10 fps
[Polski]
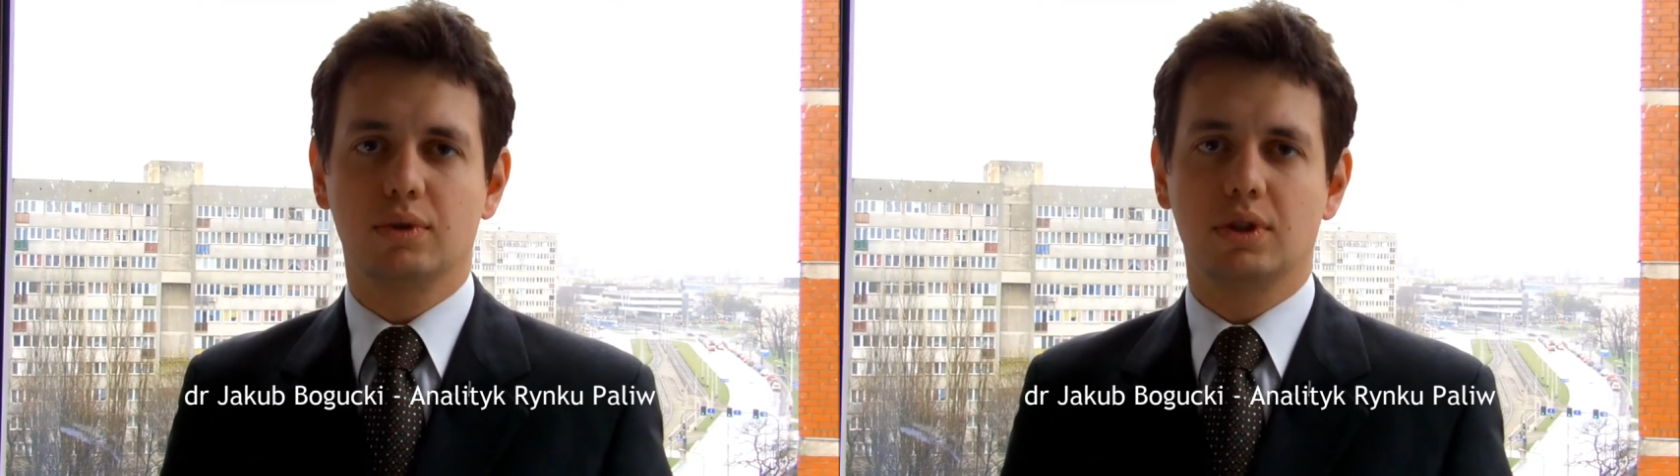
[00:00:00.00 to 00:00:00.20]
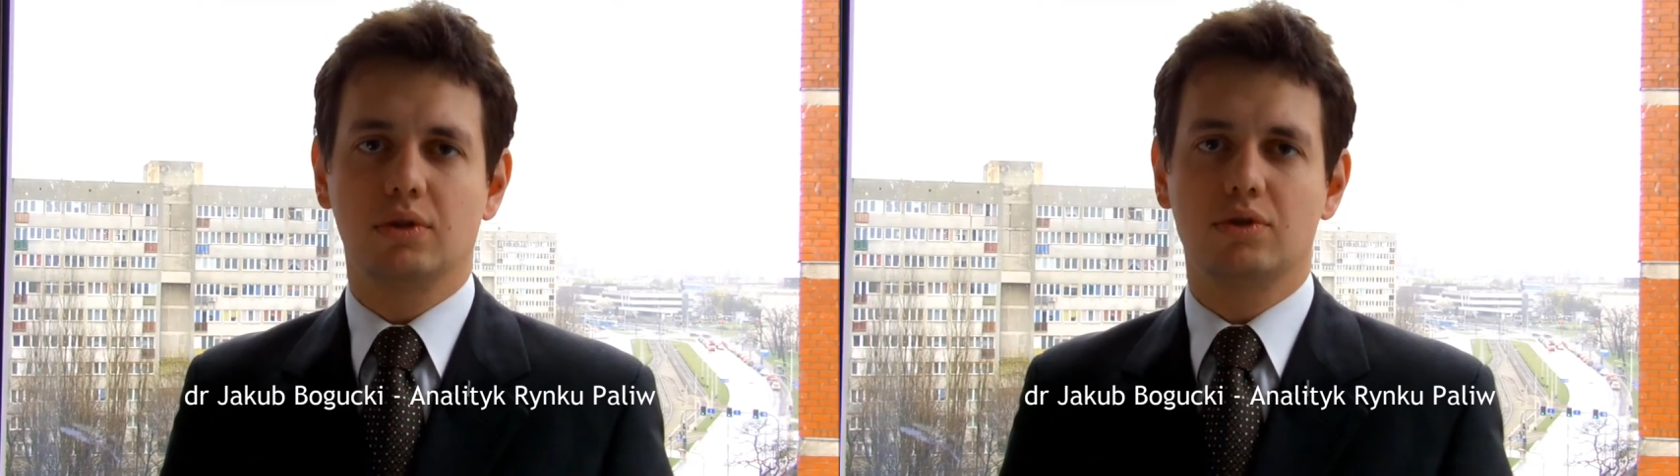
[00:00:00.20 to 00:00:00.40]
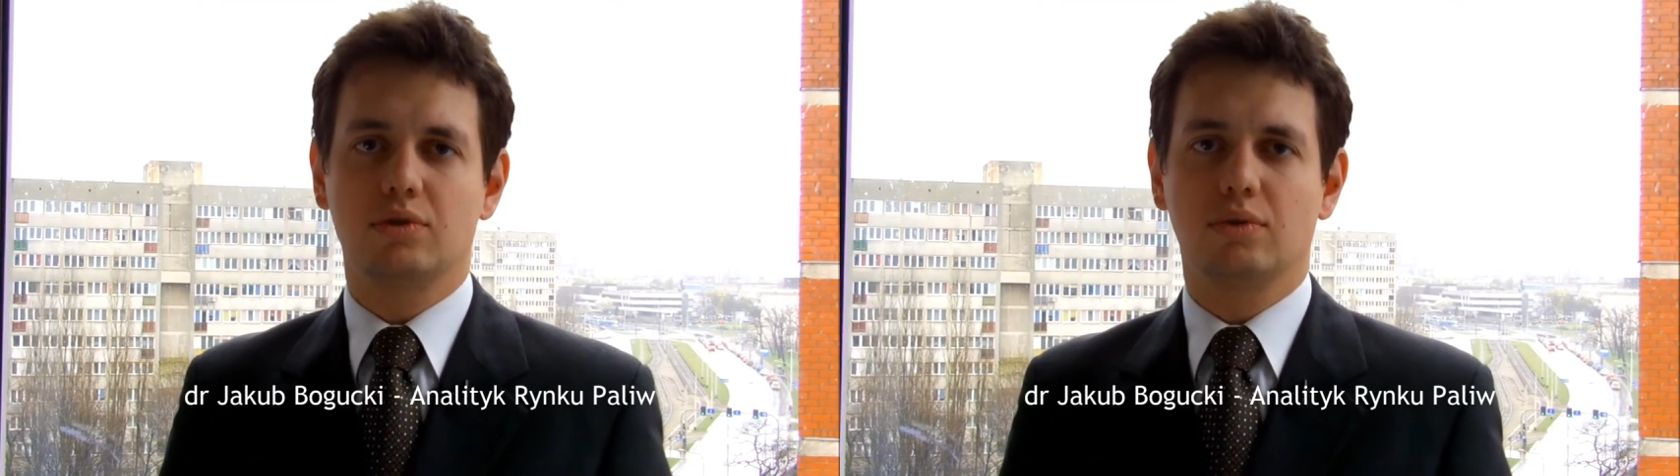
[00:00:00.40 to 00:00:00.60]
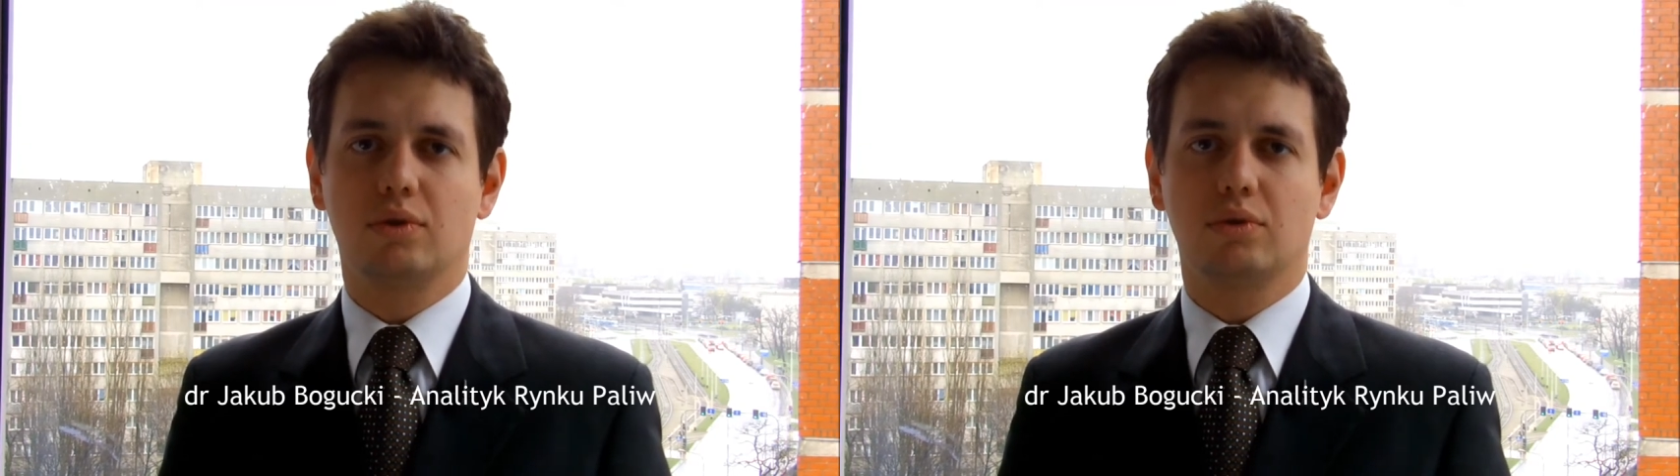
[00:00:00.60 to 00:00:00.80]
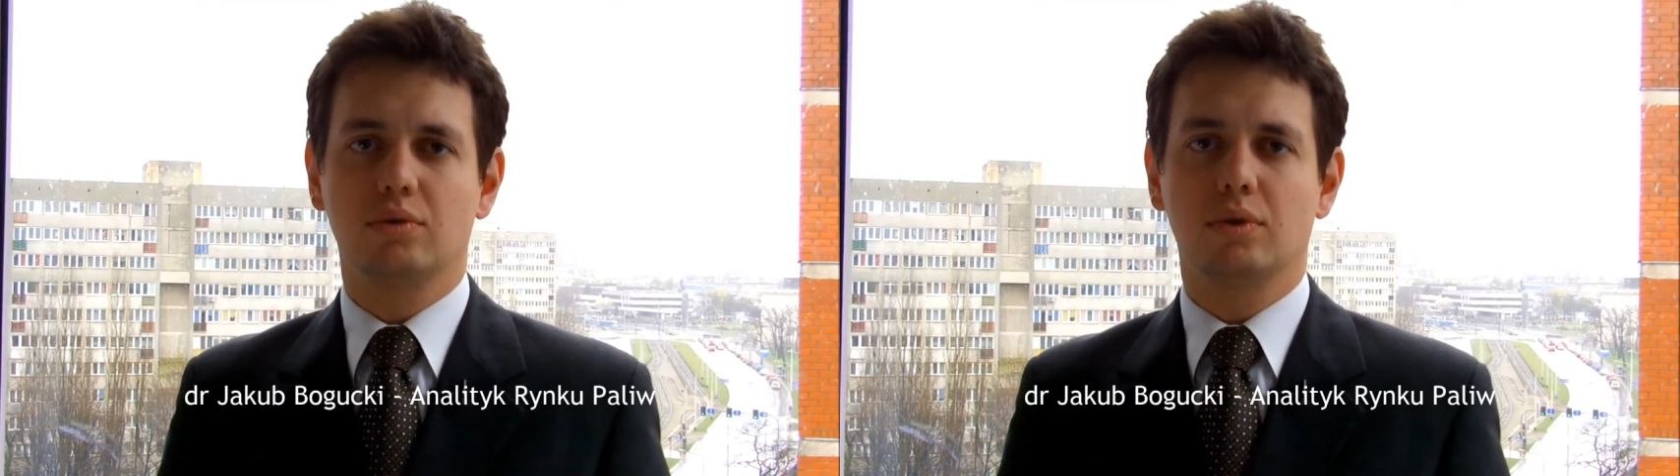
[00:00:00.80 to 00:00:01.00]
tygodni się
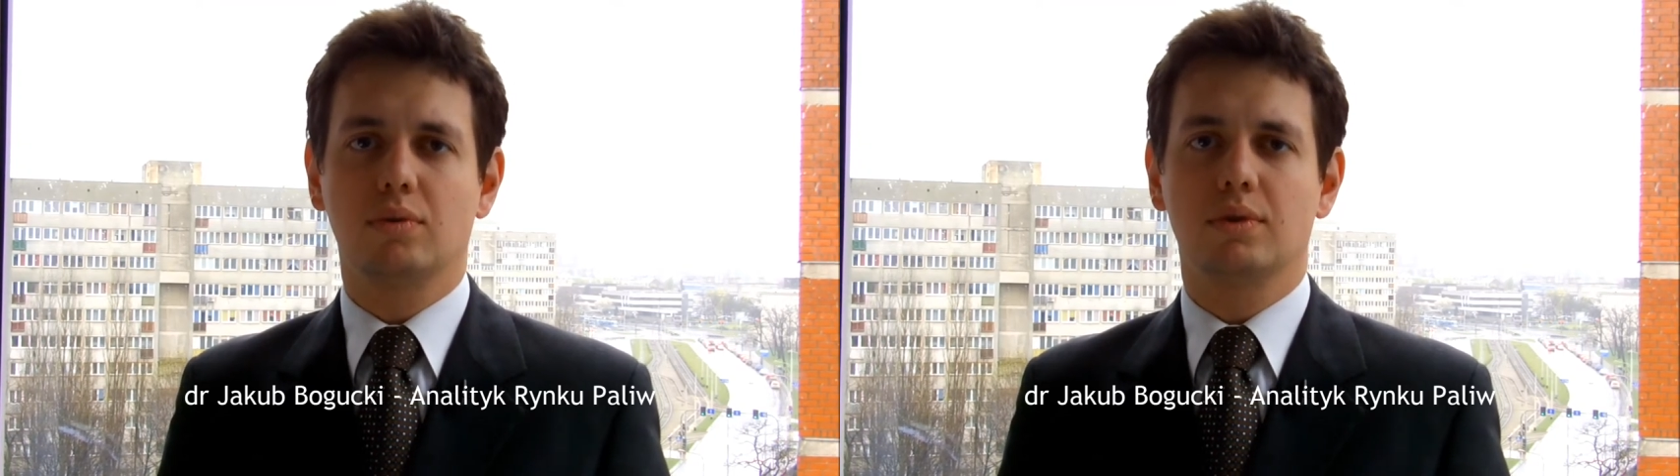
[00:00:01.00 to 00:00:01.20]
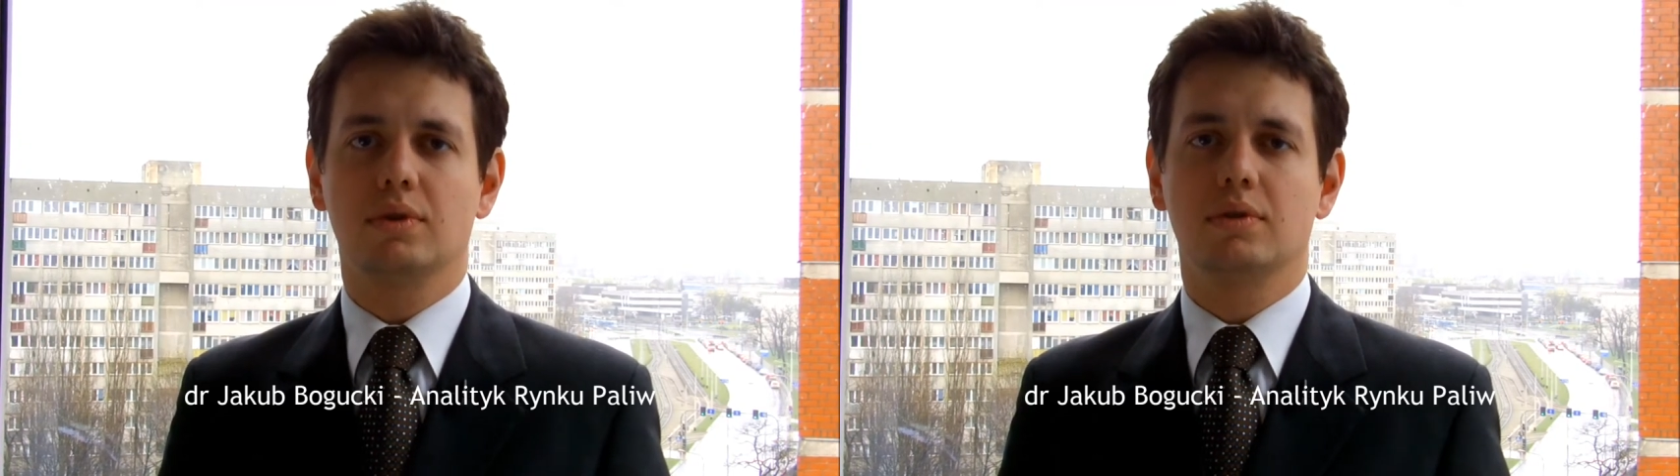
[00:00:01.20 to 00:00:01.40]
dokonują,